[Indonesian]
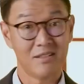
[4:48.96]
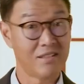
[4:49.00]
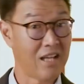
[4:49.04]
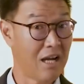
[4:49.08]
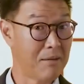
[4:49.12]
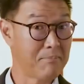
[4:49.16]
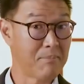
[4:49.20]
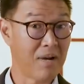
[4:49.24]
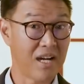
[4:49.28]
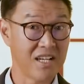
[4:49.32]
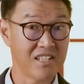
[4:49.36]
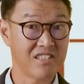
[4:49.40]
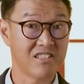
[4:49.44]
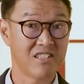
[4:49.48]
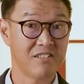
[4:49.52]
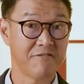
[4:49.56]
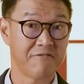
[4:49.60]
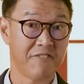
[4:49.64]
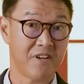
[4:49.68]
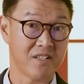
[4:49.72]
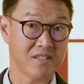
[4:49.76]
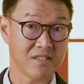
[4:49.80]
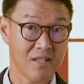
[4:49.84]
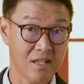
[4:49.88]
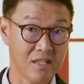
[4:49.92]
Damai
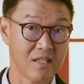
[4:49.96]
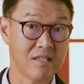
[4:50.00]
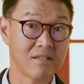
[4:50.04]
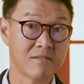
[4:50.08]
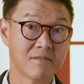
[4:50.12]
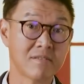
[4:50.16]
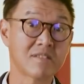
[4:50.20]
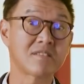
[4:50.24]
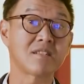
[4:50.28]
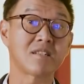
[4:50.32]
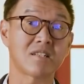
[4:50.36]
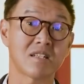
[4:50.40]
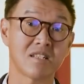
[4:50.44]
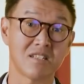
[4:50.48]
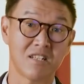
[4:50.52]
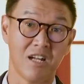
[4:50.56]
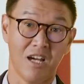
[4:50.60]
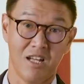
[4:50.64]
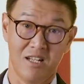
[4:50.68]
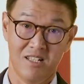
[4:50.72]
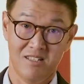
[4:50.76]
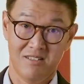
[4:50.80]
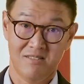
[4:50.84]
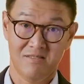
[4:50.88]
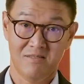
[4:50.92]
sifatnya
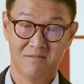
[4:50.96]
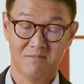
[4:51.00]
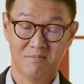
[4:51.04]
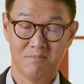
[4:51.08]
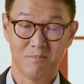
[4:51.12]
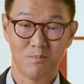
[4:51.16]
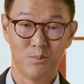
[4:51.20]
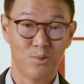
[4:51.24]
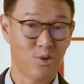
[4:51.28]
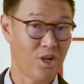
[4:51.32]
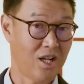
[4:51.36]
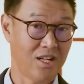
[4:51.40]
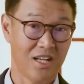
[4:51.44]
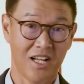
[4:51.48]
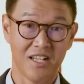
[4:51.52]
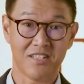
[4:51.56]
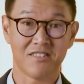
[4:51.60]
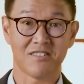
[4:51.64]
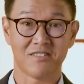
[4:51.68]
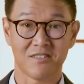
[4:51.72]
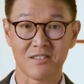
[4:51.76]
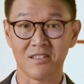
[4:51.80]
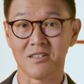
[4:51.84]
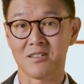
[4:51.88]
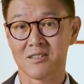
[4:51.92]
internal, bukan
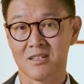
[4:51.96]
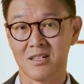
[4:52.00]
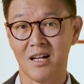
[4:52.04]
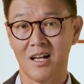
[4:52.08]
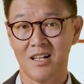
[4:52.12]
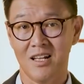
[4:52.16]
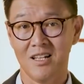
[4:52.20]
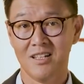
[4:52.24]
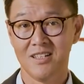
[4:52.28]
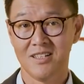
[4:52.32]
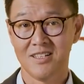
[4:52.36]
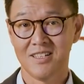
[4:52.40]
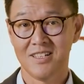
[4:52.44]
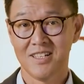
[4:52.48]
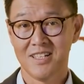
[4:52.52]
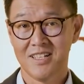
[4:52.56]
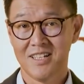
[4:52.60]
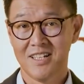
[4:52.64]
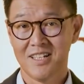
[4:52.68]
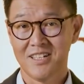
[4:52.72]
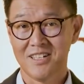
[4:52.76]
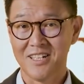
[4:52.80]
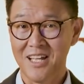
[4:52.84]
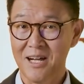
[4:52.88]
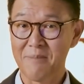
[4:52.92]
eksternal.
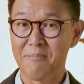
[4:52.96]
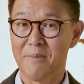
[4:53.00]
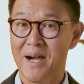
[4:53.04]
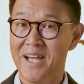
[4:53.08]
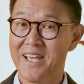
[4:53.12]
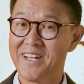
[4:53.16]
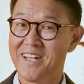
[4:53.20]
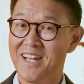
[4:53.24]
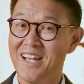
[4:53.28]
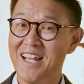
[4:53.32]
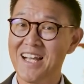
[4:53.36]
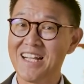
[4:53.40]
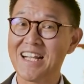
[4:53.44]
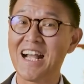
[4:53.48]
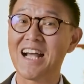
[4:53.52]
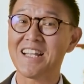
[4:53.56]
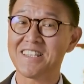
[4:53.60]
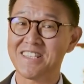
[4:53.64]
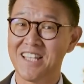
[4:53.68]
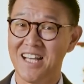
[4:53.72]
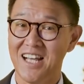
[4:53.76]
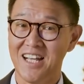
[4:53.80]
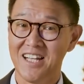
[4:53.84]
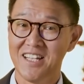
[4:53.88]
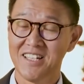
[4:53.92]
Damai adalah
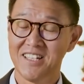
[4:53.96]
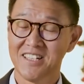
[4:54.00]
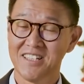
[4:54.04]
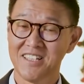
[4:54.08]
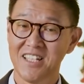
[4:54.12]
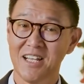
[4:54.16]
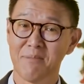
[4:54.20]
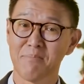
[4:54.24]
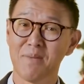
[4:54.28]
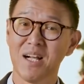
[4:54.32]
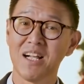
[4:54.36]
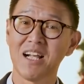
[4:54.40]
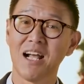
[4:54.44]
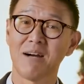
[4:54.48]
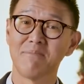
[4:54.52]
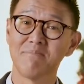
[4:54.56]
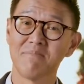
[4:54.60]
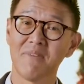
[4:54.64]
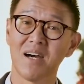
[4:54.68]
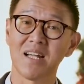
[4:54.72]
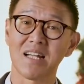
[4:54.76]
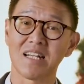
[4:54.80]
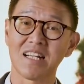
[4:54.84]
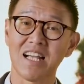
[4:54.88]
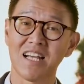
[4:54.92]
kata, yang
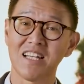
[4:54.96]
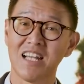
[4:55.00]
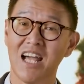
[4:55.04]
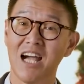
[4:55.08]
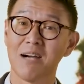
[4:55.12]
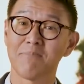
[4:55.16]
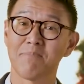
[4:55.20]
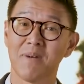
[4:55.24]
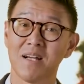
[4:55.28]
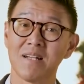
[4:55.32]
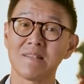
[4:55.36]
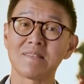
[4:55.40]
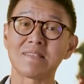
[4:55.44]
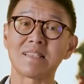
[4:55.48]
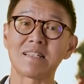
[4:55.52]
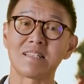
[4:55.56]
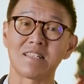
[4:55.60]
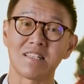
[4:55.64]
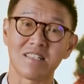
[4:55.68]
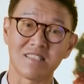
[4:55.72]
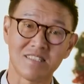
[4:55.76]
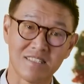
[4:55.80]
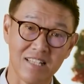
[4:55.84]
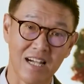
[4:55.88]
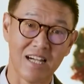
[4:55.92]
menggambarkan apa yang
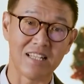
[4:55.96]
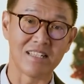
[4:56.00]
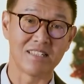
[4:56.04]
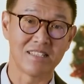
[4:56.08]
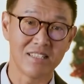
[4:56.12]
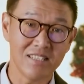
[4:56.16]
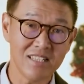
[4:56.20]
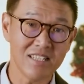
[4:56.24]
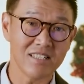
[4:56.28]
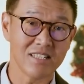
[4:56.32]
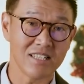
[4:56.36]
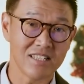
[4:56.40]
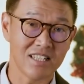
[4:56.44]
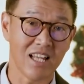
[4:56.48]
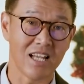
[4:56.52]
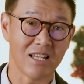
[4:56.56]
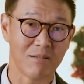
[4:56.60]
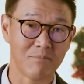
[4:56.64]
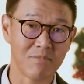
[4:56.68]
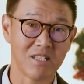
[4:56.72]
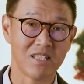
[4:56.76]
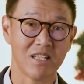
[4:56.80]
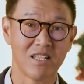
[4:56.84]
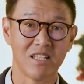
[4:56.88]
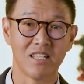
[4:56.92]
terjadi di
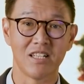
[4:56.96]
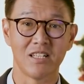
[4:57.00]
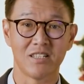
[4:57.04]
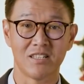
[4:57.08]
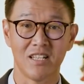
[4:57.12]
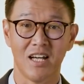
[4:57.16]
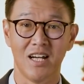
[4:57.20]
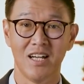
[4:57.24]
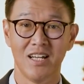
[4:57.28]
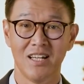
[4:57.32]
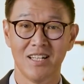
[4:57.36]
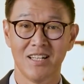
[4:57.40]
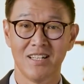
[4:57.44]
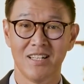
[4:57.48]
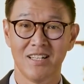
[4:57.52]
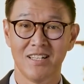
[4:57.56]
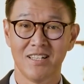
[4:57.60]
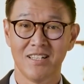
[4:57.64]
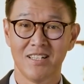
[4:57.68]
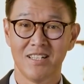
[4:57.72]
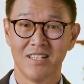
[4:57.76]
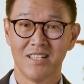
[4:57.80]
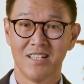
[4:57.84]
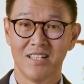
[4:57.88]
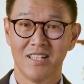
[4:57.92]
dalam diri kita
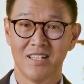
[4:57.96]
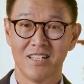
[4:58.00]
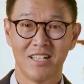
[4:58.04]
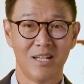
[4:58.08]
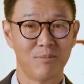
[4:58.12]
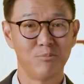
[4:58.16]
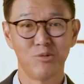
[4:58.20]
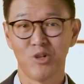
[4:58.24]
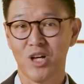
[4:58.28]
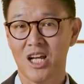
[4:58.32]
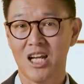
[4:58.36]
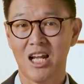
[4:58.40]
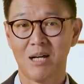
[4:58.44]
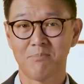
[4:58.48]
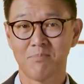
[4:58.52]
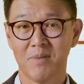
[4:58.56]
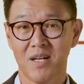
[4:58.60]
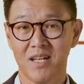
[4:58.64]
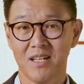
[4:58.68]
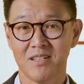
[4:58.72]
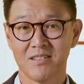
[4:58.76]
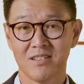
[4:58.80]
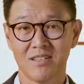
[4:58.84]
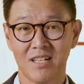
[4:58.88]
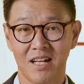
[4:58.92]
dan bukan
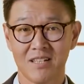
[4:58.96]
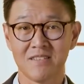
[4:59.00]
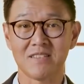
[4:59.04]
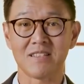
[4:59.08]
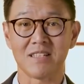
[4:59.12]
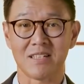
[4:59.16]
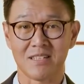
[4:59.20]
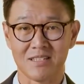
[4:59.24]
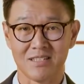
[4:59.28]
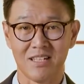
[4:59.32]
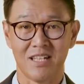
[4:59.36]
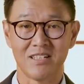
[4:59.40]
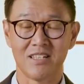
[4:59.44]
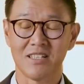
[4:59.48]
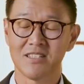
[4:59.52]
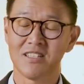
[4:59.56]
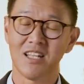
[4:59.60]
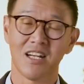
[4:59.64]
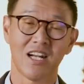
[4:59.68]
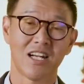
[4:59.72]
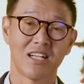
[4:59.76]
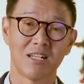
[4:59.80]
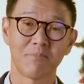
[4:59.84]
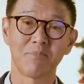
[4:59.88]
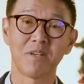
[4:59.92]
apa yang sedang terjadi
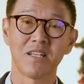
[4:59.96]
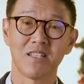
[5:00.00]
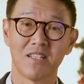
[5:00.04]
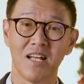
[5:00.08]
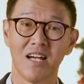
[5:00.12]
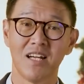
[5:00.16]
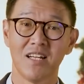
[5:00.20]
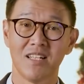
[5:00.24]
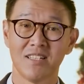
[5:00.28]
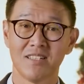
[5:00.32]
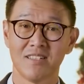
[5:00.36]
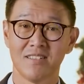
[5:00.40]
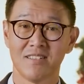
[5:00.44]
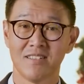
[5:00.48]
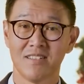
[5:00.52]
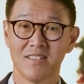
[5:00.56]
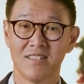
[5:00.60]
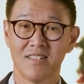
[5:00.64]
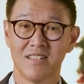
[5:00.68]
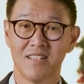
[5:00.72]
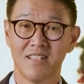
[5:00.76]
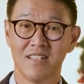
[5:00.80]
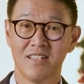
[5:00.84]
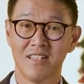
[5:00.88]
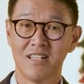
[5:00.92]
terhadap kita.
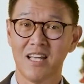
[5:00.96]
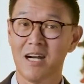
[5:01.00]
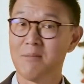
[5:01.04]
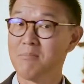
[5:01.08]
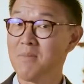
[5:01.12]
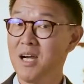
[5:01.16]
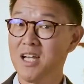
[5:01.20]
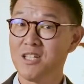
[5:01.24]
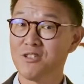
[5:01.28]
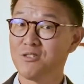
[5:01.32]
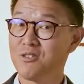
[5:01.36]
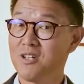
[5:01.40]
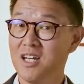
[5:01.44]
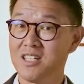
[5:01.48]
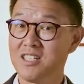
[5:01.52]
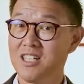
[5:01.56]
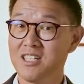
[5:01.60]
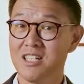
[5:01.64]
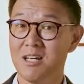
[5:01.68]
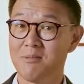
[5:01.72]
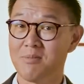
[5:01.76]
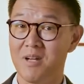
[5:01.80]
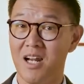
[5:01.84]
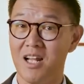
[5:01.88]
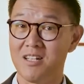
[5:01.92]
Damai juga
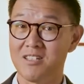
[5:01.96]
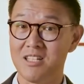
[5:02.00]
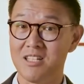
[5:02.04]
tidak